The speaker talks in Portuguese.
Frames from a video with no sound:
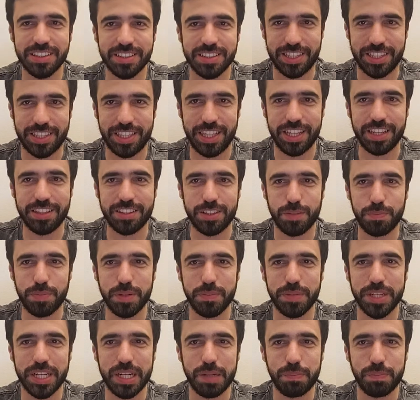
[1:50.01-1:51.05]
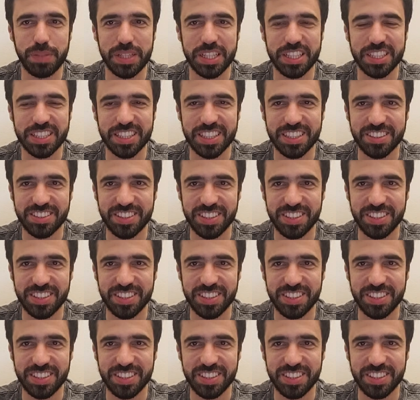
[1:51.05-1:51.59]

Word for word: Você tem essa primeira planta,